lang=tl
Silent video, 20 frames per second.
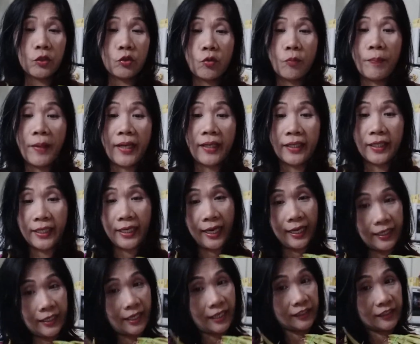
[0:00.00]
ito pag
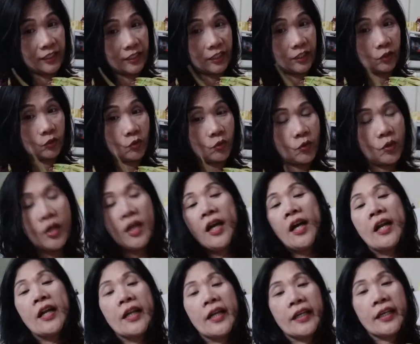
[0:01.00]
kinain natin ito.
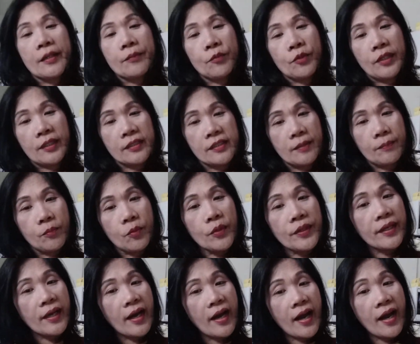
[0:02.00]
Lagyan mo ng
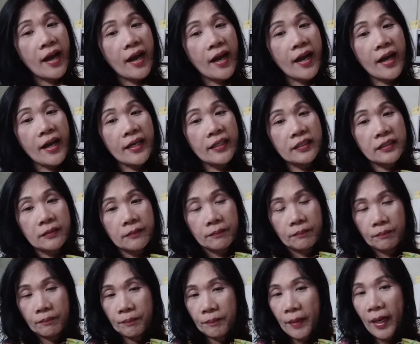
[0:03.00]
sibuyas,
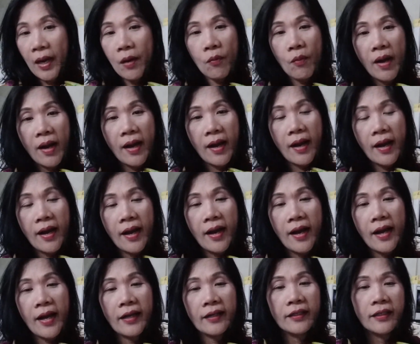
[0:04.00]

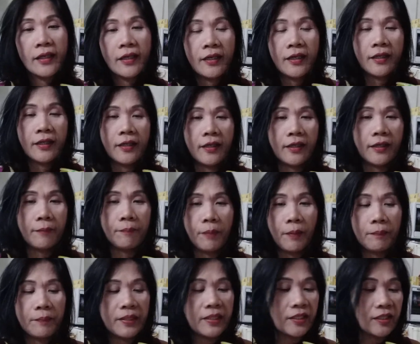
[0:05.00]
bawang, uh,
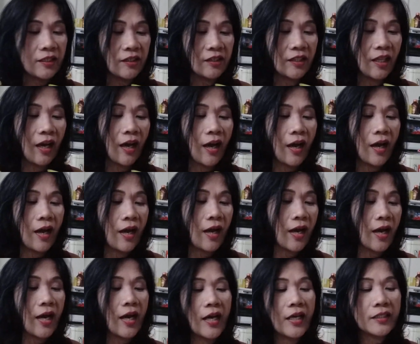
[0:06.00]
paminta,
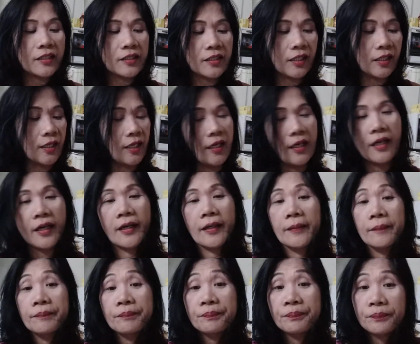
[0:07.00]
at saka
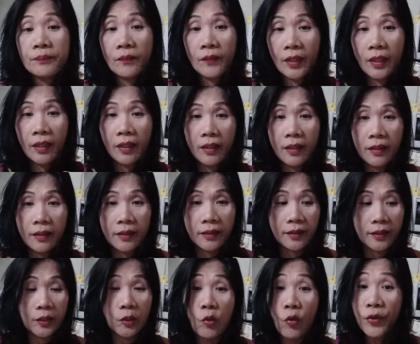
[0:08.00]

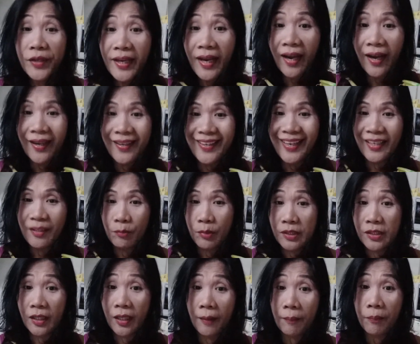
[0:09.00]
uh, luya. Yan,
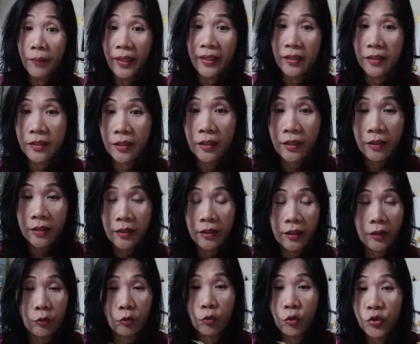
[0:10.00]
masarap guys.
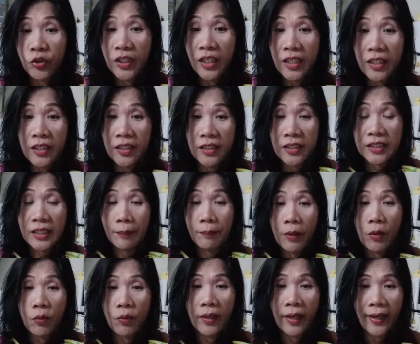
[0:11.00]
K kunting
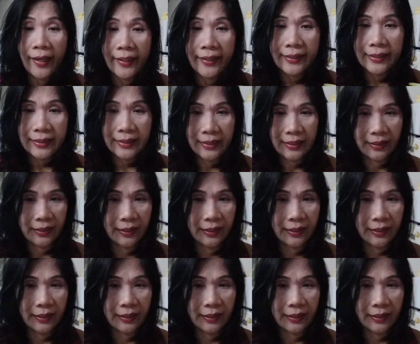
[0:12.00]
sabaw guys.